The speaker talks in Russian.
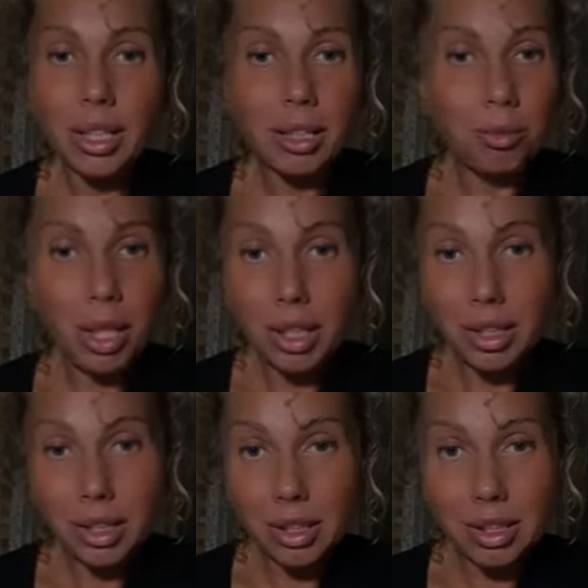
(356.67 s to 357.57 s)
Ребят,
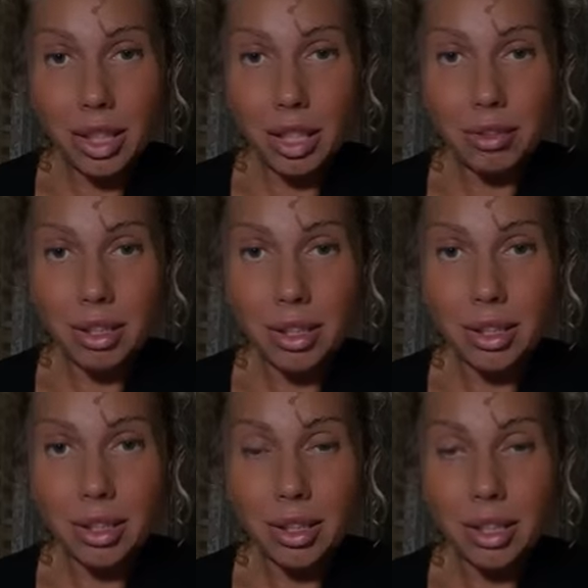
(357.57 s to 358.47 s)
не
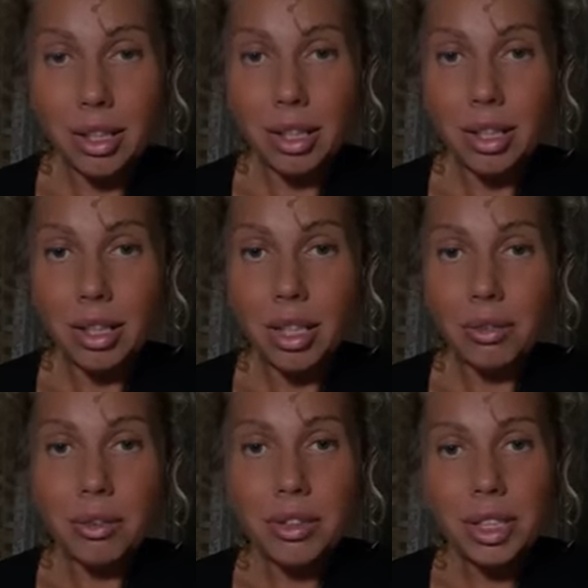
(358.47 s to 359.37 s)
расстраивайтесь.
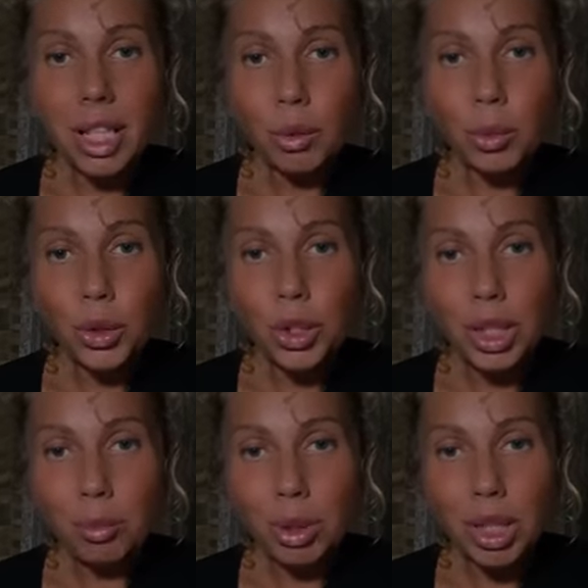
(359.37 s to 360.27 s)
Вы всегда будете
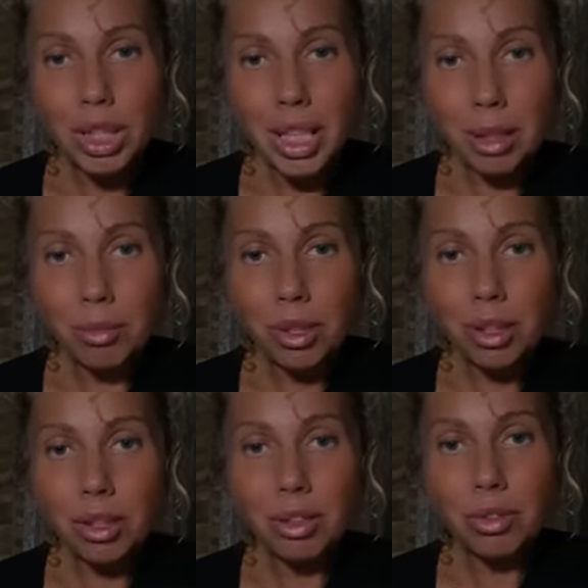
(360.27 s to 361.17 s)
именно там,
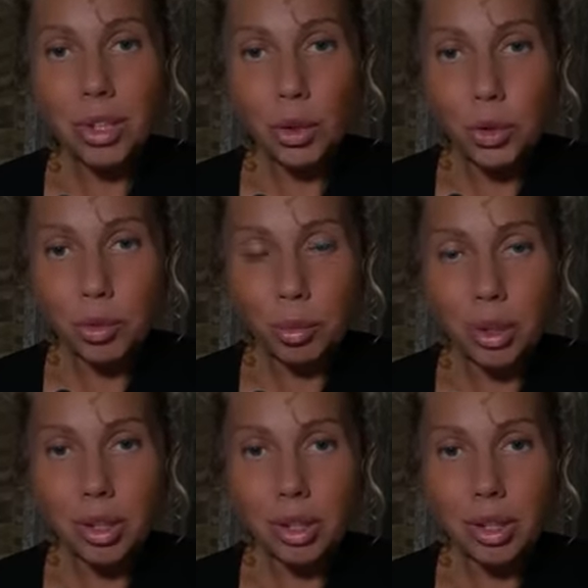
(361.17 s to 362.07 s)
где вы готовы
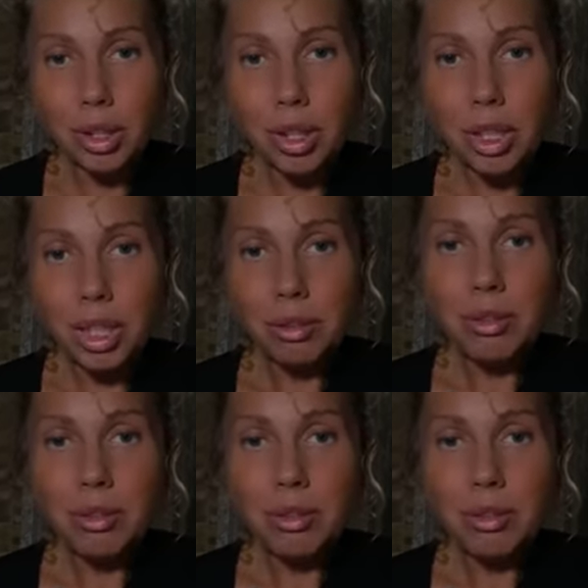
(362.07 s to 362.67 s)
быть. Вы